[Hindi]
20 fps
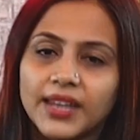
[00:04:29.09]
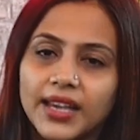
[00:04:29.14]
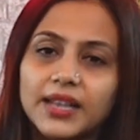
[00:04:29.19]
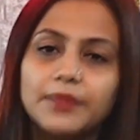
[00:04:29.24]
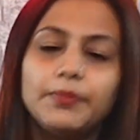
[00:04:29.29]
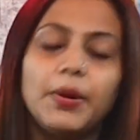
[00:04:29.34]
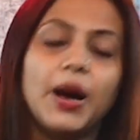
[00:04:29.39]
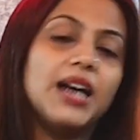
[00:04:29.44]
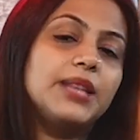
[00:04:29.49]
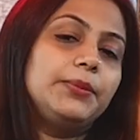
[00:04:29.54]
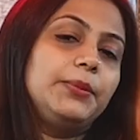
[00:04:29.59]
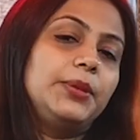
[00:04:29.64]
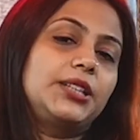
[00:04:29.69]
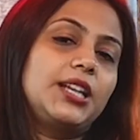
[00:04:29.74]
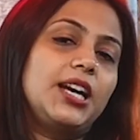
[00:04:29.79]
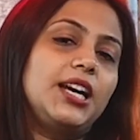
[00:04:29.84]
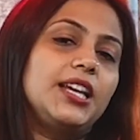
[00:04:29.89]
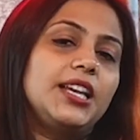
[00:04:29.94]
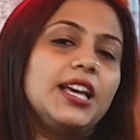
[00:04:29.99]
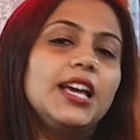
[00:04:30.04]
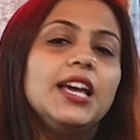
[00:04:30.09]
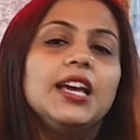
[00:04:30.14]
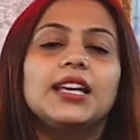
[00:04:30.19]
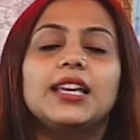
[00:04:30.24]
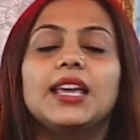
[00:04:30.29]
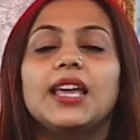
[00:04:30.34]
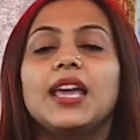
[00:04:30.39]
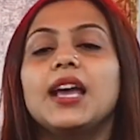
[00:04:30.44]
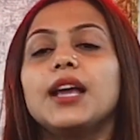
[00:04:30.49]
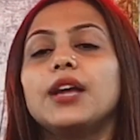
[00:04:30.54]
एक बात बताइए
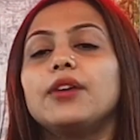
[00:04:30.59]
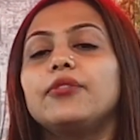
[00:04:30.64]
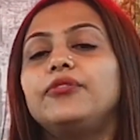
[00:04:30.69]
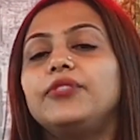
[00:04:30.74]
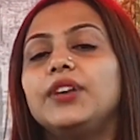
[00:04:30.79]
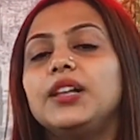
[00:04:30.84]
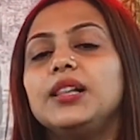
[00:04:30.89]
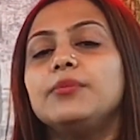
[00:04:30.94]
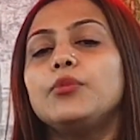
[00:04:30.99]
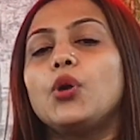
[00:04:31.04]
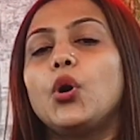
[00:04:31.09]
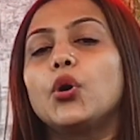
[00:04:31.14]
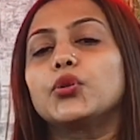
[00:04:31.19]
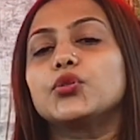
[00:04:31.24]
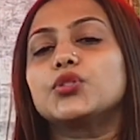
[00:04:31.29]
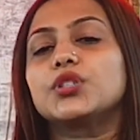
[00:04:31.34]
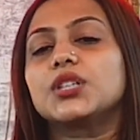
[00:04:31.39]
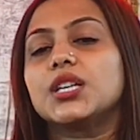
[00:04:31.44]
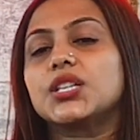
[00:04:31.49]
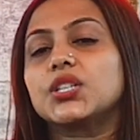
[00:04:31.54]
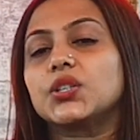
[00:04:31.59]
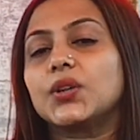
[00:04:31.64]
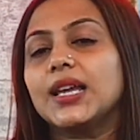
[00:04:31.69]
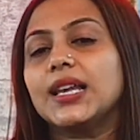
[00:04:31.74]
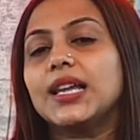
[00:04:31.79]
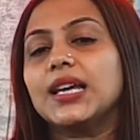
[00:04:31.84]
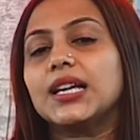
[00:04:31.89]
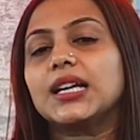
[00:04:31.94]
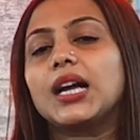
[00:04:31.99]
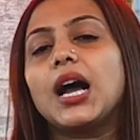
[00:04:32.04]
कि एक फिल्म और उसके
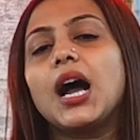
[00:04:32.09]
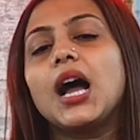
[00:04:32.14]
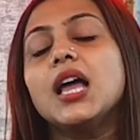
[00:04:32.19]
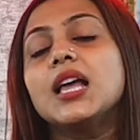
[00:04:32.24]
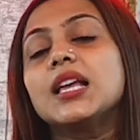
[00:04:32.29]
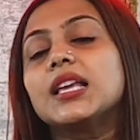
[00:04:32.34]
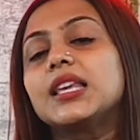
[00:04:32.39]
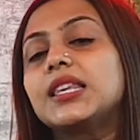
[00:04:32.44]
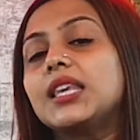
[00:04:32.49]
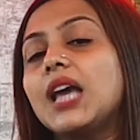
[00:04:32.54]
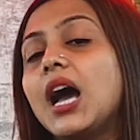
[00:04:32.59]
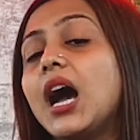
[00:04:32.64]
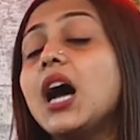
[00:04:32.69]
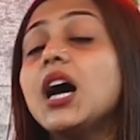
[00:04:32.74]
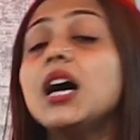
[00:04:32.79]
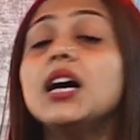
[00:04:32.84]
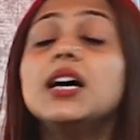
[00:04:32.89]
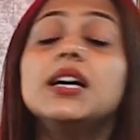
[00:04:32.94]
ट्रेलर का क्या